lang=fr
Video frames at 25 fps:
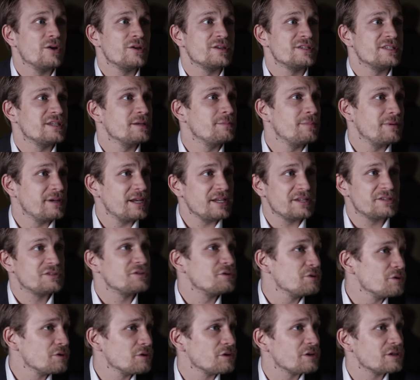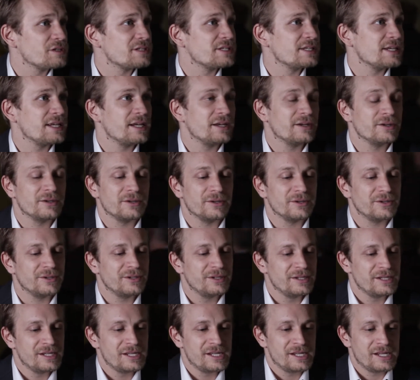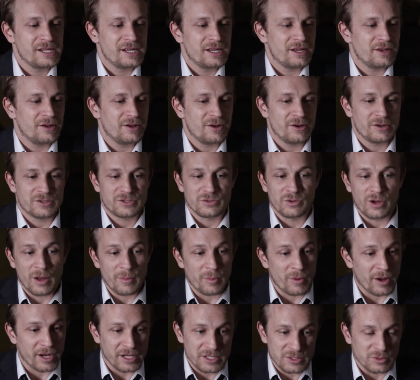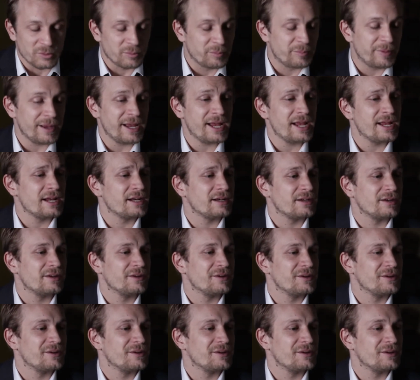ses blessures, son rapport avec son père,